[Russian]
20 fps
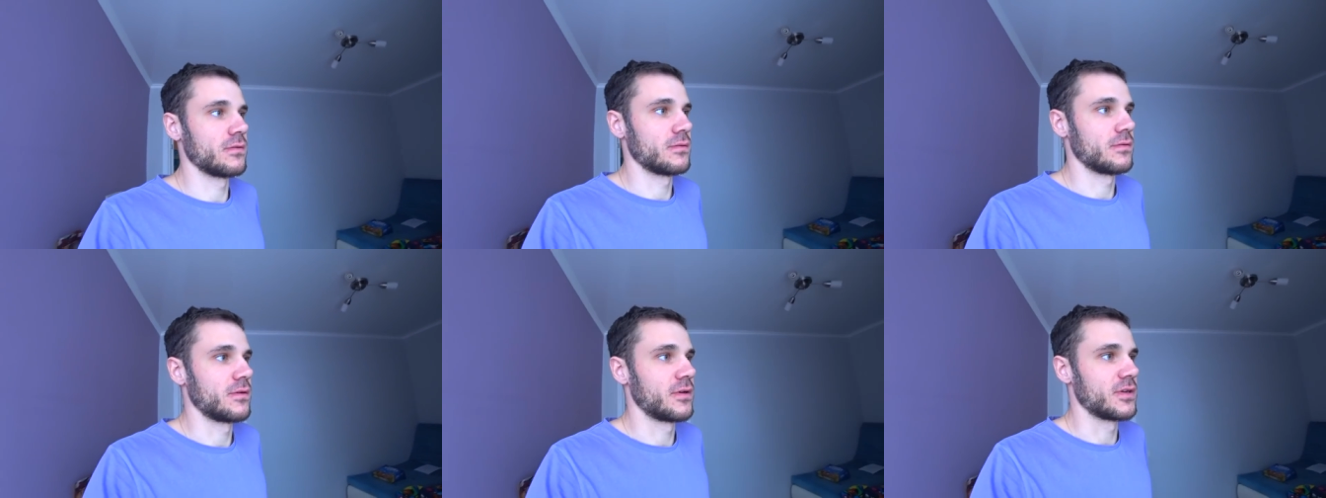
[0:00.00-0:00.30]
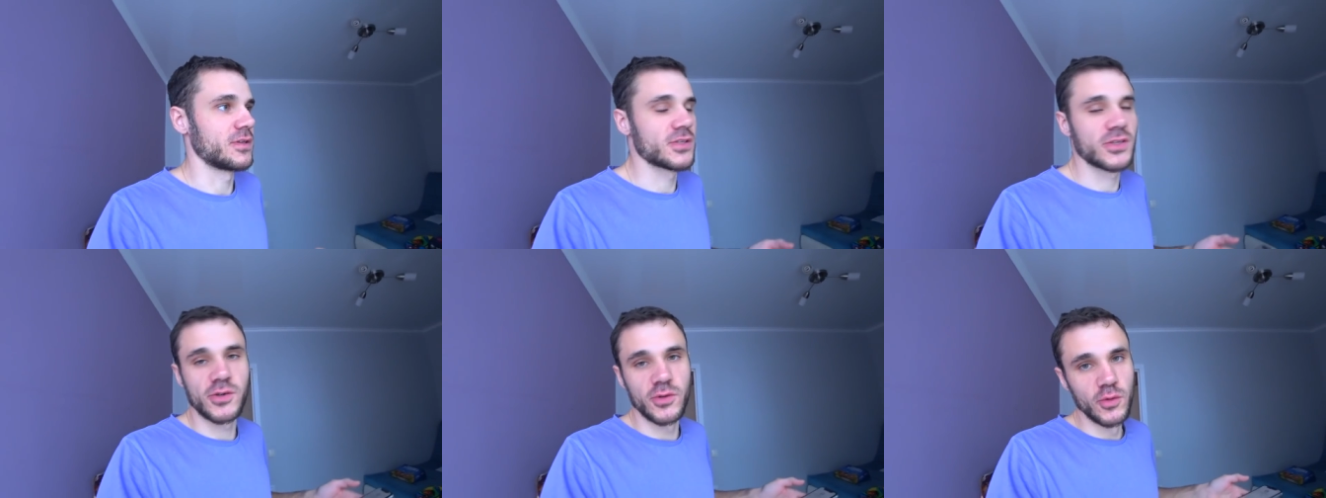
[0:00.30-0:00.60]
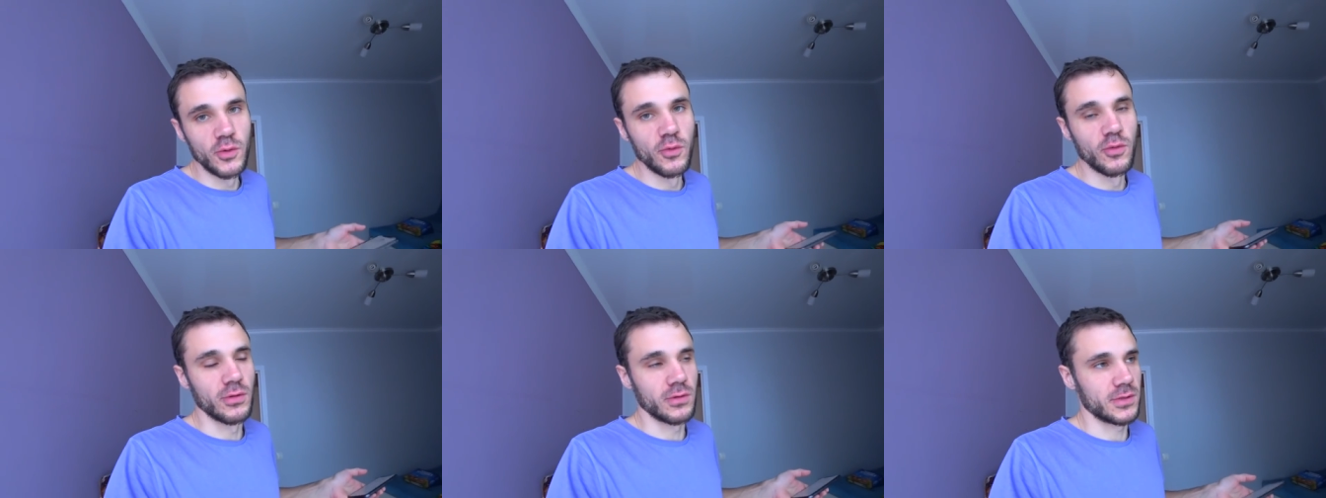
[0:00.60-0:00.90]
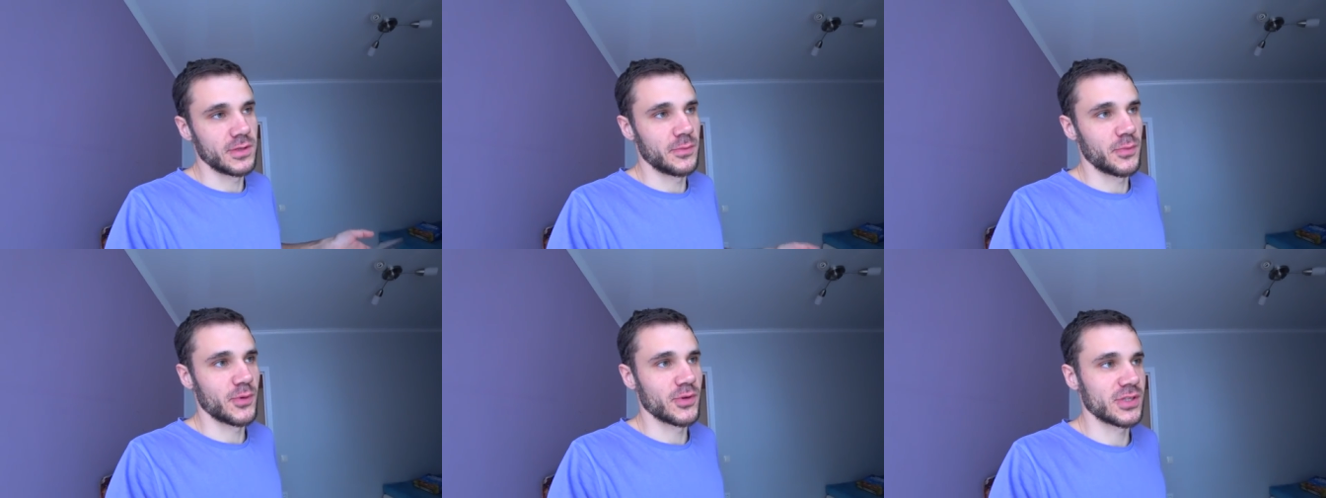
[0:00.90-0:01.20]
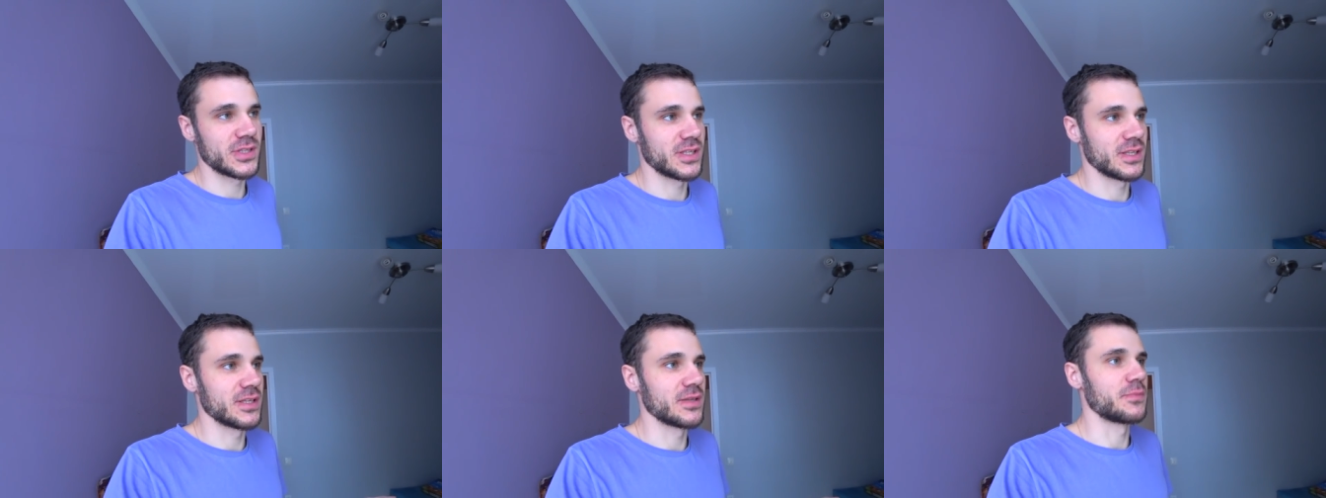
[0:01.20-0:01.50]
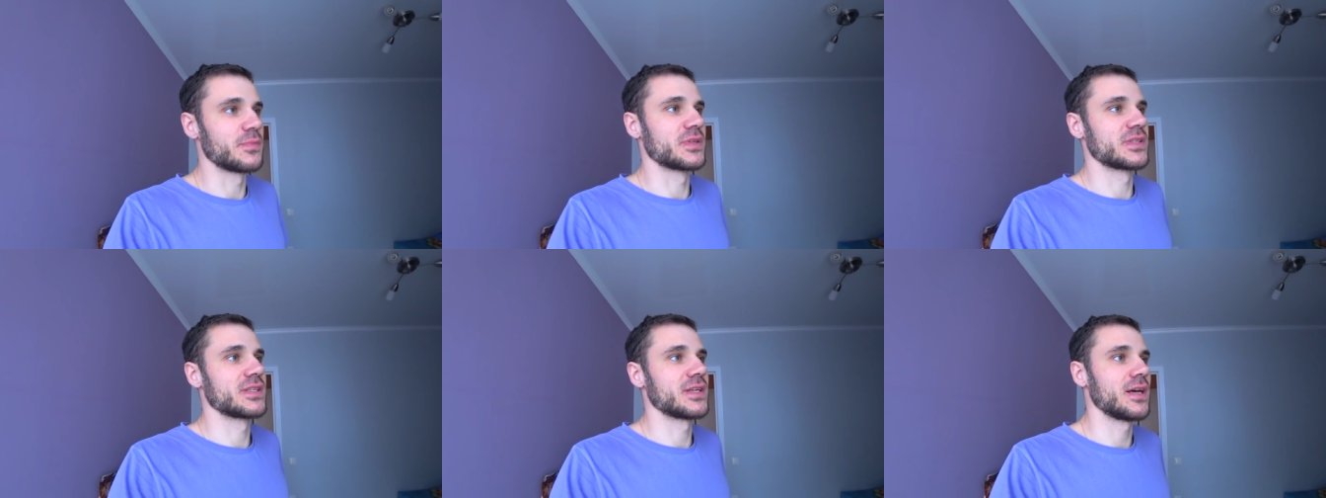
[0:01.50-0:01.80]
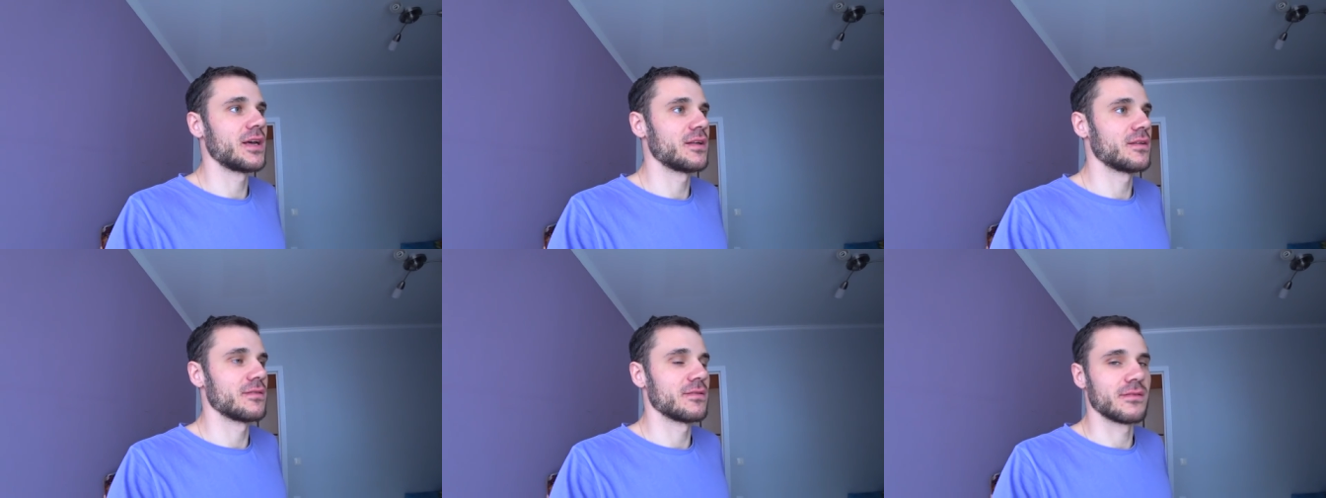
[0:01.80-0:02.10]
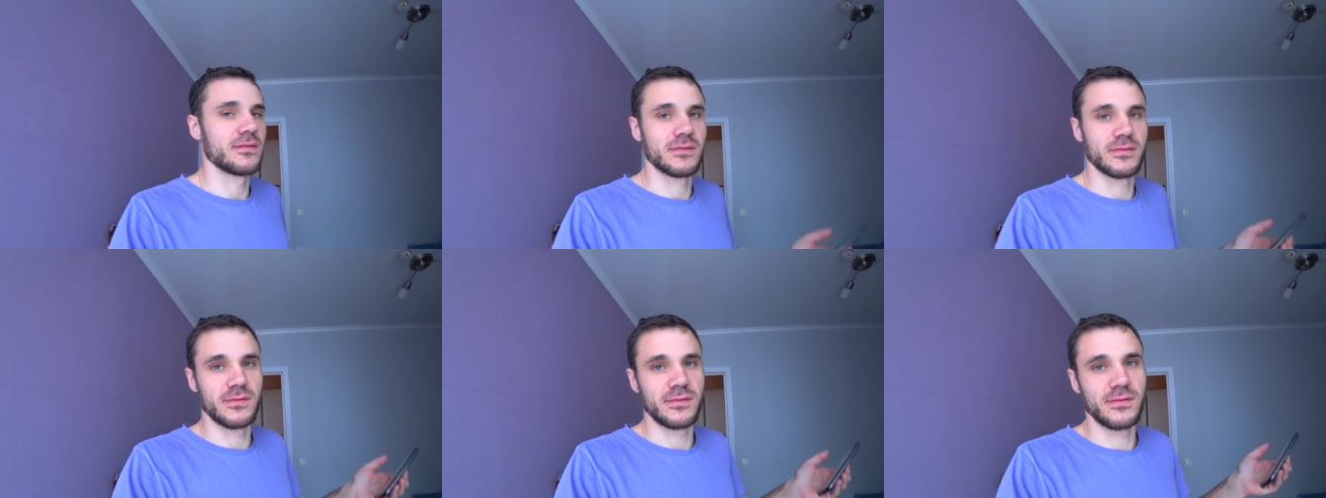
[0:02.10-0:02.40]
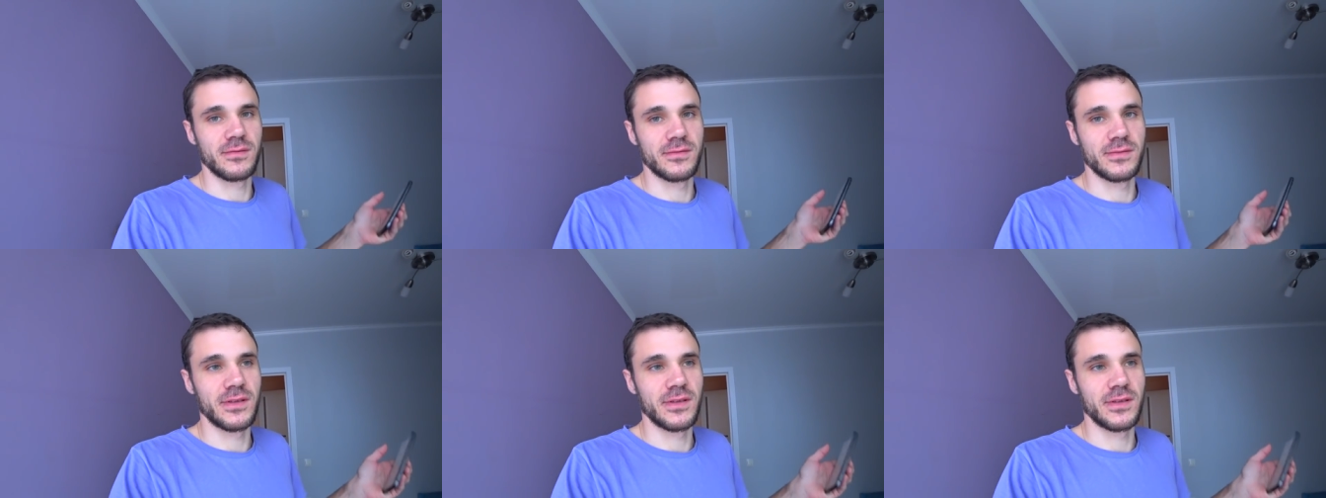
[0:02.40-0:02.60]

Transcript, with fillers: рискнул и просто написал, э,